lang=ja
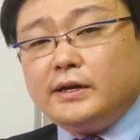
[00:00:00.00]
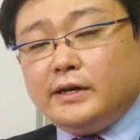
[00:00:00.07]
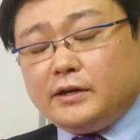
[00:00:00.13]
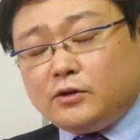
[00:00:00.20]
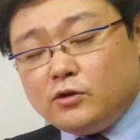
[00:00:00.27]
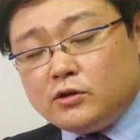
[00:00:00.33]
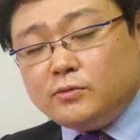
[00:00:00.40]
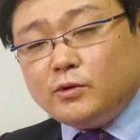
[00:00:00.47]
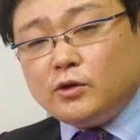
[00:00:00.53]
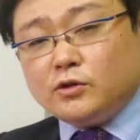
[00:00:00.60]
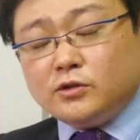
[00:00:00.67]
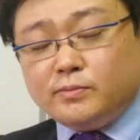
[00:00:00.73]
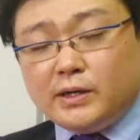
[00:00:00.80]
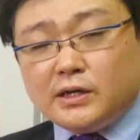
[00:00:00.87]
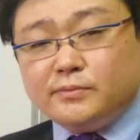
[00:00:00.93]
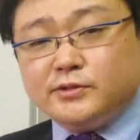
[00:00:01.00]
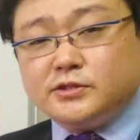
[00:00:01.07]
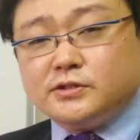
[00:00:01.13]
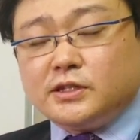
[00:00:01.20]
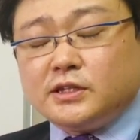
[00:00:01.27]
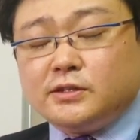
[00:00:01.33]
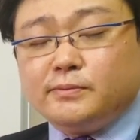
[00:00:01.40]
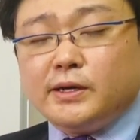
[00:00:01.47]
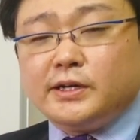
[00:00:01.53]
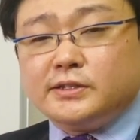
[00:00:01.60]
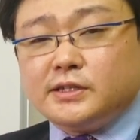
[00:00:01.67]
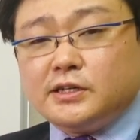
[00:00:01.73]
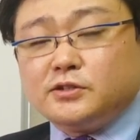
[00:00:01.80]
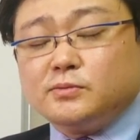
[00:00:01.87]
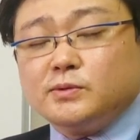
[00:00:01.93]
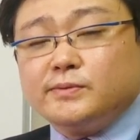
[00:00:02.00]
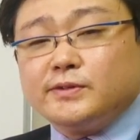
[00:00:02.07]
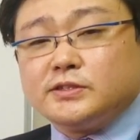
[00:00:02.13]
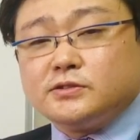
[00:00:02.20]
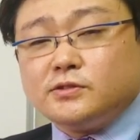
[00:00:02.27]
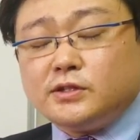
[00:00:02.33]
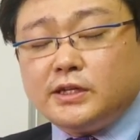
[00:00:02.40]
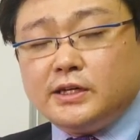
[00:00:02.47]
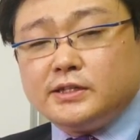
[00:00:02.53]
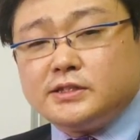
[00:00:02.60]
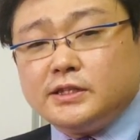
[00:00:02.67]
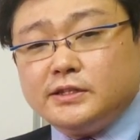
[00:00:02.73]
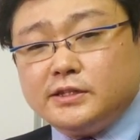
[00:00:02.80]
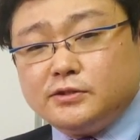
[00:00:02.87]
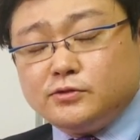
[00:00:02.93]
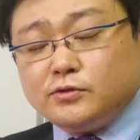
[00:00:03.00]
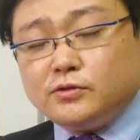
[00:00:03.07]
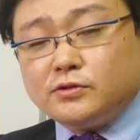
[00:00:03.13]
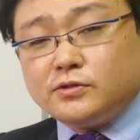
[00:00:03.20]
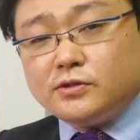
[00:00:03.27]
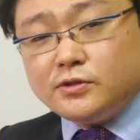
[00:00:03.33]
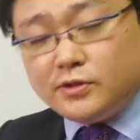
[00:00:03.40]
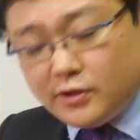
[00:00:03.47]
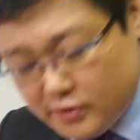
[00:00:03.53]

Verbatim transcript: え今後もこの番組続けてまいりたいと思いますのでチャンネル登録のほど